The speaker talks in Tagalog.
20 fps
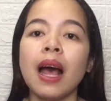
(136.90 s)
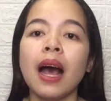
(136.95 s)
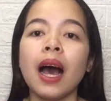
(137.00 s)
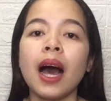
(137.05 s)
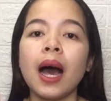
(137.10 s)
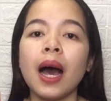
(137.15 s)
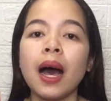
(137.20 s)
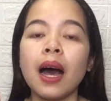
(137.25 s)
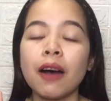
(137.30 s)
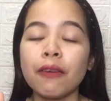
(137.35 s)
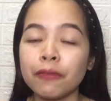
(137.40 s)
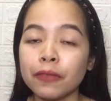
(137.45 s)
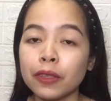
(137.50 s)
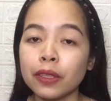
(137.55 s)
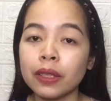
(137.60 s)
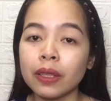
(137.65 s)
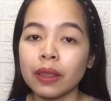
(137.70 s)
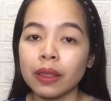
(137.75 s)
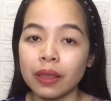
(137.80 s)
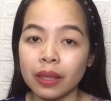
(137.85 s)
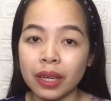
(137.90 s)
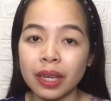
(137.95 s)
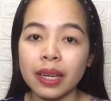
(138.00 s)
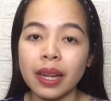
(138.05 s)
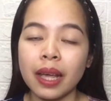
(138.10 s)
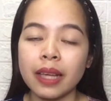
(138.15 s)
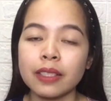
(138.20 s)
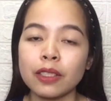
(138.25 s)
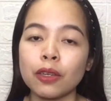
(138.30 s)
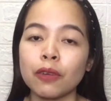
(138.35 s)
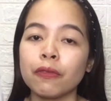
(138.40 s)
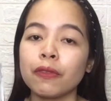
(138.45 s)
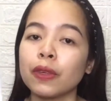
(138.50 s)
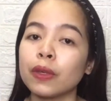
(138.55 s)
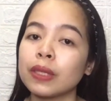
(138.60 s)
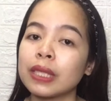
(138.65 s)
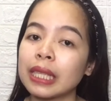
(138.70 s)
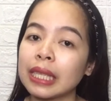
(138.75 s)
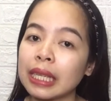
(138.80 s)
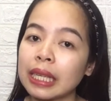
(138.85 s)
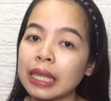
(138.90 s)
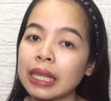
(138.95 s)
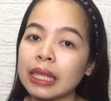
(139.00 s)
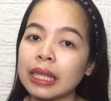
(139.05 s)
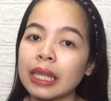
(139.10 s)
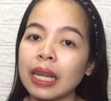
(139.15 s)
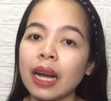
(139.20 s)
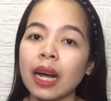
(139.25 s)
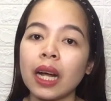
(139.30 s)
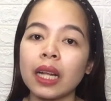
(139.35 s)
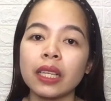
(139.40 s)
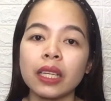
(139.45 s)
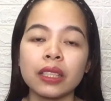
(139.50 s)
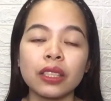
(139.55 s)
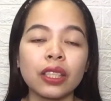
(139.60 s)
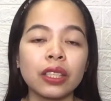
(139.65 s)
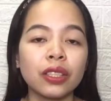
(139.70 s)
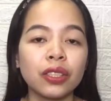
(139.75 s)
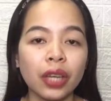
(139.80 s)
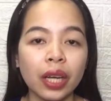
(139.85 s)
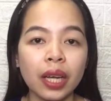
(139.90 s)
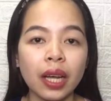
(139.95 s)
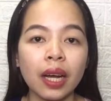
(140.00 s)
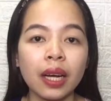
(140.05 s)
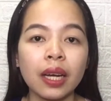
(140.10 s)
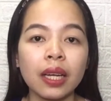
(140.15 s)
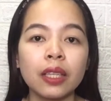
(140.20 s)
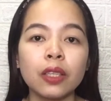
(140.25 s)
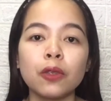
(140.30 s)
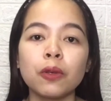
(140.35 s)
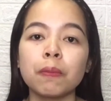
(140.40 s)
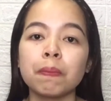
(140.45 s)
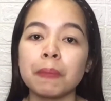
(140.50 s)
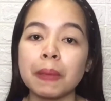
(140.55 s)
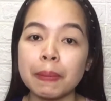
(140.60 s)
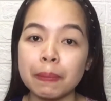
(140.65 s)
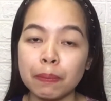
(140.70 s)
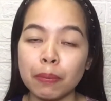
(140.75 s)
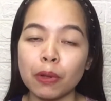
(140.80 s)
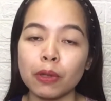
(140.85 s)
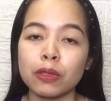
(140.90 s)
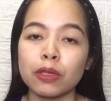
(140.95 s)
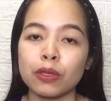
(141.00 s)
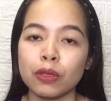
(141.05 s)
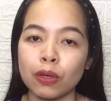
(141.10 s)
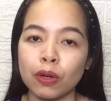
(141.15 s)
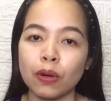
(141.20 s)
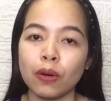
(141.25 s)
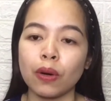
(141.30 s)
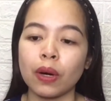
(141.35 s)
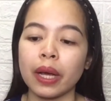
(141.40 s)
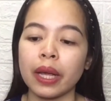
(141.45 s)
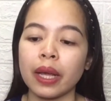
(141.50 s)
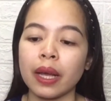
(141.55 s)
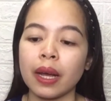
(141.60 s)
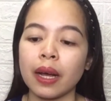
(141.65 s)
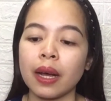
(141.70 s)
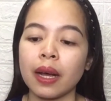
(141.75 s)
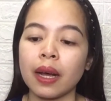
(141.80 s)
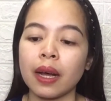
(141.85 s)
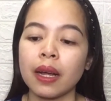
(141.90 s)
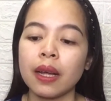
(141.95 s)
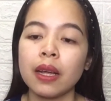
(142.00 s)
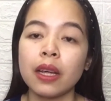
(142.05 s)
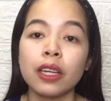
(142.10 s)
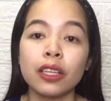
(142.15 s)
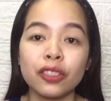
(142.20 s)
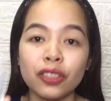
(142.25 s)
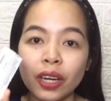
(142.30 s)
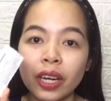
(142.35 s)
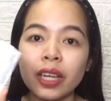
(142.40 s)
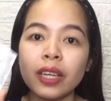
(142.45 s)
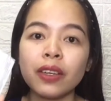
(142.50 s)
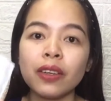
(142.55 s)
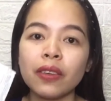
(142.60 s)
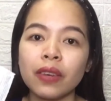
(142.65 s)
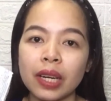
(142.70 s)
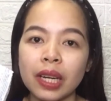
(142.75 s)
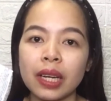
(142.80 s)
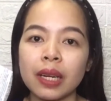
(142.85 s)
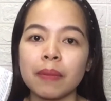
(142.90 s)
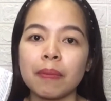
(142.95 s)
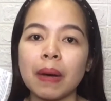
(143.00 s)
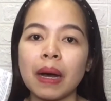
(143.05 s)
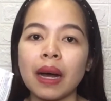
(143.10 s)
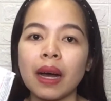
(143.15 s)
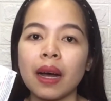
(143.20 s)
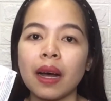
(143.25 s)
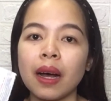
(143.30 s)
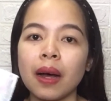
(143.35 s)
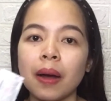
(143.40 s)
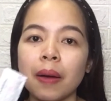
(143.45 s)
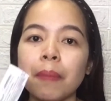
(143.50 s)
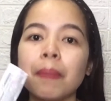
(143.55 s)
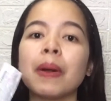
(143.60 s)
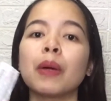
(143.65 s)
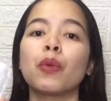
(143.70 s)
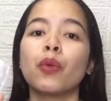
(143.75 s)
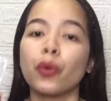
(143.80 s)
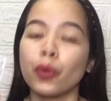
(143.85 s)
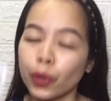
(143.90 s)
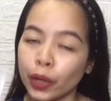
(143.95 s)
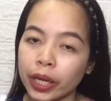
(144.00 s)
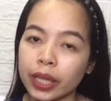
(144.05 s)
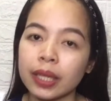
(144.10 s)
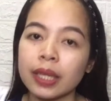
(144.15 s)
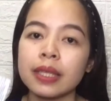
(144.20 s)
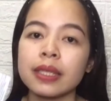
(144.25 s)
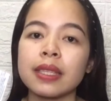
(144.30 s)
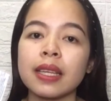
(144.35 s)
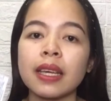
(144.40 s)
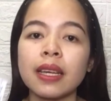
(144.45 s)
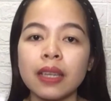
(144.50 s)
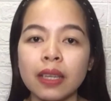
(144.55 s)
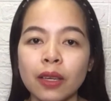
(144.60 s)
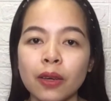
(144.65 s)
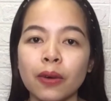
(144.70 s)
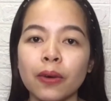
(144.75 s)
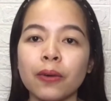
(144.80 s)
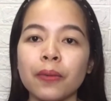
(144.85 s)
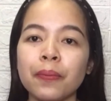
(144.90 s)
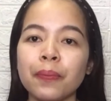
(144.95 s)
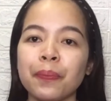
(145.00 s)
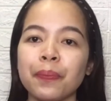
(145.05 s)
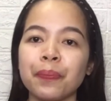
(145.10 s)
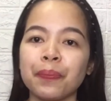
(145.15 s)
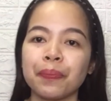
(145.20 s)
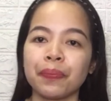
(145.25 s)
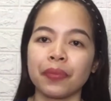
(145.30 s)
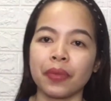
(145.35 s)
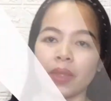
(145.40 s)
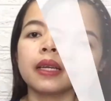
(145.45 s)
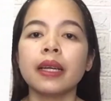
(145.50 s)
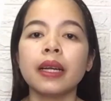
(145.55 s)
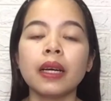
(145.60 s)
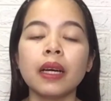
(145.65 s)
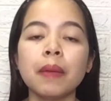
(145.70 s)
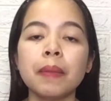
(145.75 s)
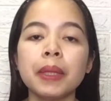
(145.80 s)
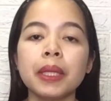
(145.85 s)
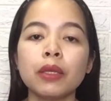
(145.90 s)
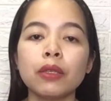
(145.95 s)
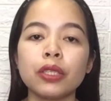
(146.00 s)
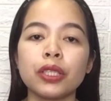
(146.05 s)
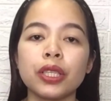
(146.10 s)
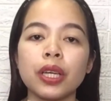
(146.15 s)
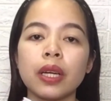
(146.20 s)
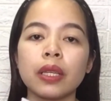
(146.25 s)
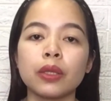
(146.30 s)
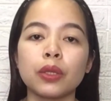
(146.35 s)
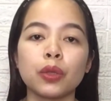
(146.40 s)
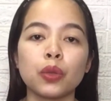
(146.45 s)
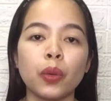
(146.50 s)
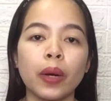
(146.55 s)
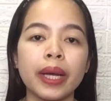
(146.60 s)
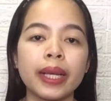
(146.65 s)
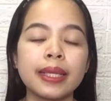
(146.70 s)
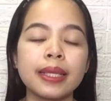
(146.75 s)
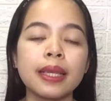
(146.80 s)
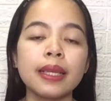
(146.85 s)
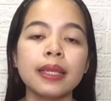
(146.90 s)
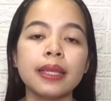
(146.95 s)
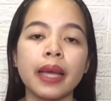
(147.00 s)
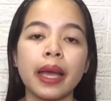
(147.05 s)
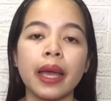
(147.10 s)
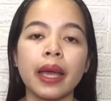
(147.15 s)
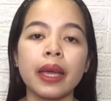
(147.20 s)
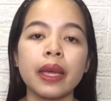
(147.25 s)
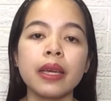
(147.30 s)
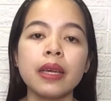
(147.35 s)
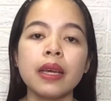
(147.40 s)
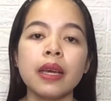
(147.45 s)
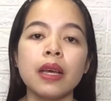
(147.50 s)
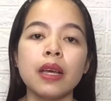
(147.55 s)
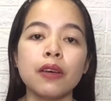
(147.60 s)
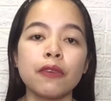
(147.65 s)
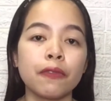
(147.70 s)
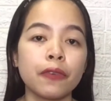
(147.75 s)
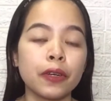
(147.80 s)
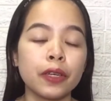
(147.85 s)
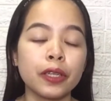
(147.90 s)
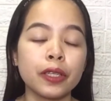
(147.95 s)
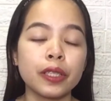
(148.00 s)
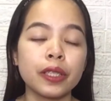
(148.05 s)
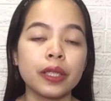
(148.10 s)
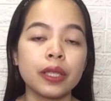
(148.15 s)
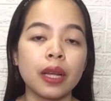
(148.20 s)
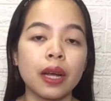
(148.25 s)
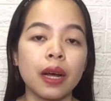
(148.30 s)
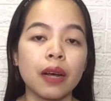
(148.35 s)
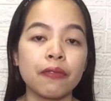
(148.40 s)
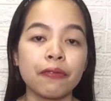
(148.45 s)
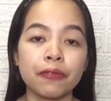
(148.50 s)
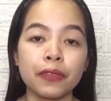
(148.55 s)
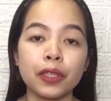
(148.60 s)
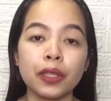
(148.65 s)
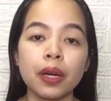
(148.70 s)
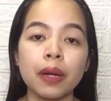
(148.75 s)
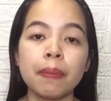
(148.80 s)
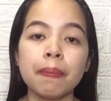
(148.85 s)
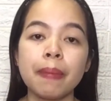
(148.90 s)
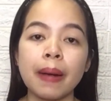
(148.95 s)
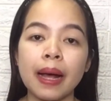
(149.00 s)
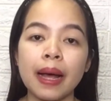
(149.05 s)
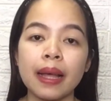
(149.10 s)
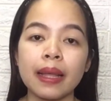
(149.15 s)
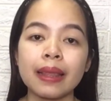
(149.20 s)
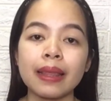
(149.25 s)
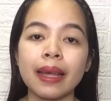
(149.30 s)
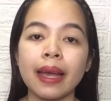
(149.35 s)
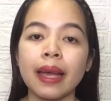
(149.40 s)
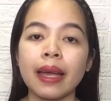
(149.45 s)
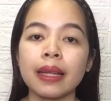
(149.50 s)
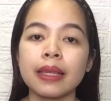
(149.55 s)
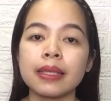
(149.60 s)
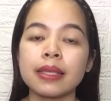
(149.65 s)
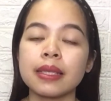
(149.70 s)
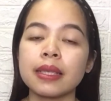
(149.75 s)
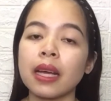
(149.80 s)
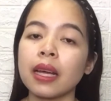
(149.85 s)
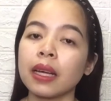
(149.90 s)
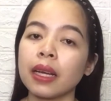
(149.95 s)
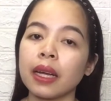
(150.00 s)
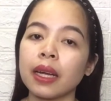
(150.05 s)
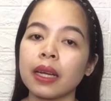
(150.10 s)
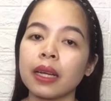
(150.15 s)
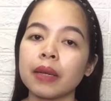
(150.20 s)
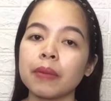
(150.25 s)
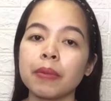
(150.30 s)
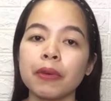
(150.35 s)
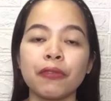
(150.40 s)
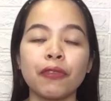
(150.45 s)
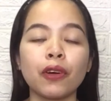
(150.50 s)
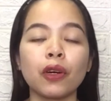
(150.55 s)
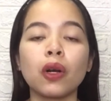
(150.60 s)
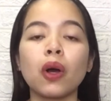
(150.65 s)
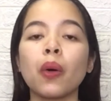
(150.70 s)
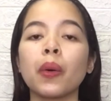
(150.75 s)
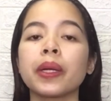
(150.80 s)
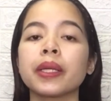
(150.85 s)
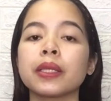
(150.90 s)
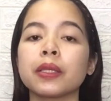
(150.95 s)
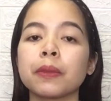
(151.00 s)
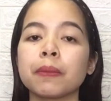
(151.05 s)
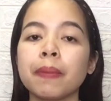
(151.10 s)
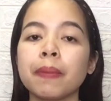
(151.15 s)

Uh, after 3 days of using it, uh, nagda-dry agad yung pimples ko. Kaya try niyo rin. Baka mag-work din sa inyo. Ginagamit ko siya twice a day. First, after a bath and second, before going to